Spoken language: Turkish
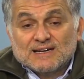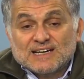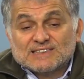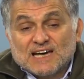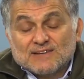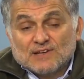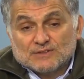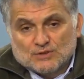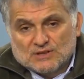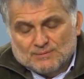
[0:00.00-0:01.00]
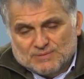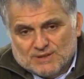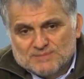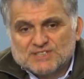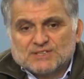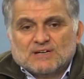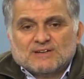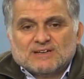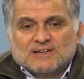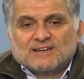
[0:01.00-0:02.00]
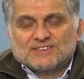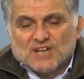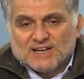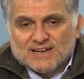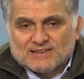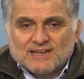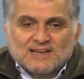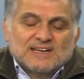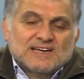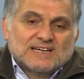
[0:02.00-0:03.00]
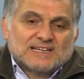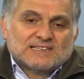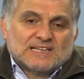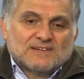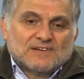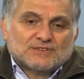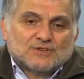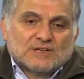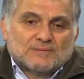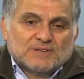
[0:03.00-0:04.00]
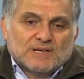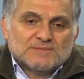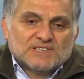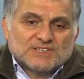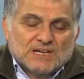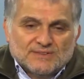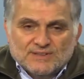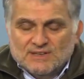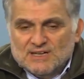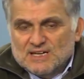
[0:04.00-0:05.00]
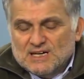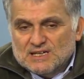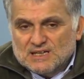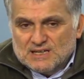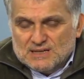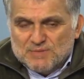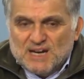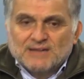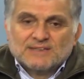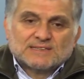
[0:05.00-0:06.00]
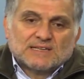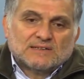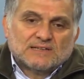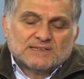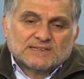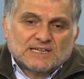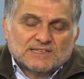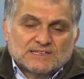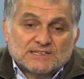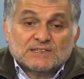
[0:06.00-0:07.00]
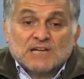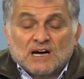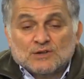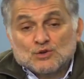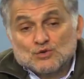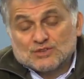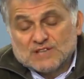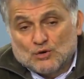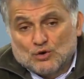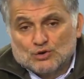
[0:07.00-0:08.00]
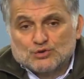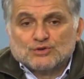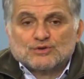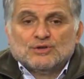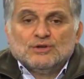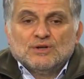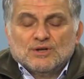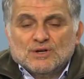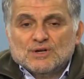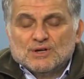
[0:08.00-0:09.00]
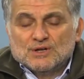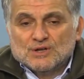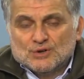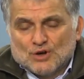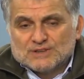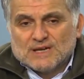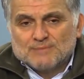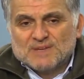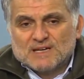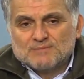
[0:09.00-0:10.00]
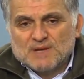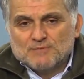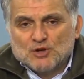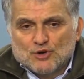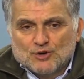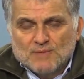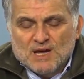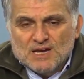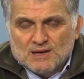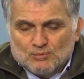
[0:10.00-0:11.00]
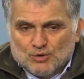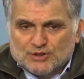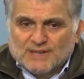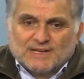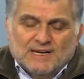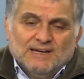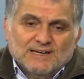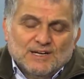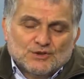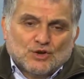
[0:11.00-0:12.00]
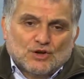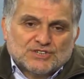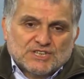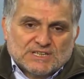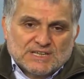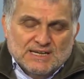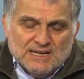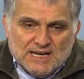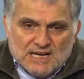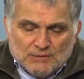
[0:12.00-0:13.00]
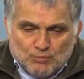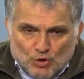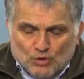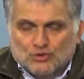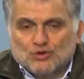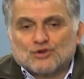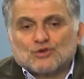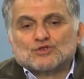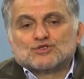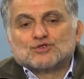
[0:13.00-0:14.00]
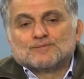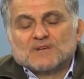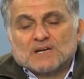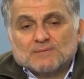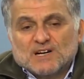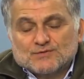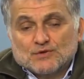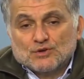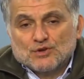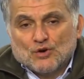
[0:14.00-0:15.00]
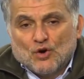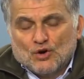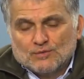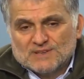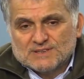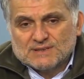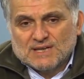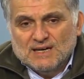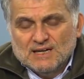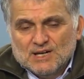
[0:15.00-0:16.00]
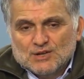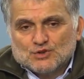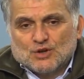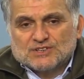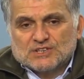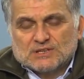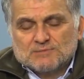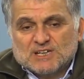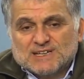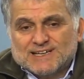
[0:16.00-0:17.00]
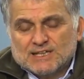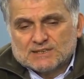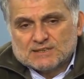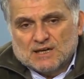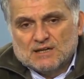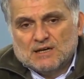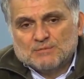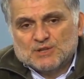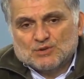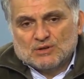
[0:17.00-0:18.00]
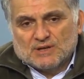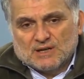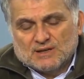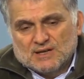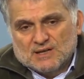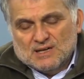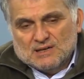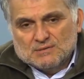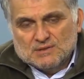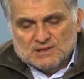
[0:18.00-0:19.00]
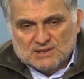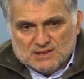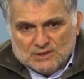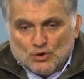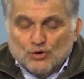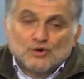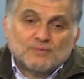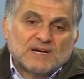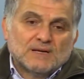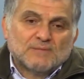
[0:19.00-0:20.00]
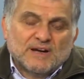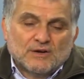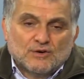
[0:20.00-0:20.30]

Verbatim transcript: rezervasyon yapılamayacağını, yani cennete rezervasyon yapılamayacağını e, bilen insanların sayısının daha yüksek olduğunu e, gözlemlerimle biliyorum. Burada da çok ciddi bu tür üsluplara başvuruluyor olması da çok ciddi bir kriz alameti olarak e, görülmeli bana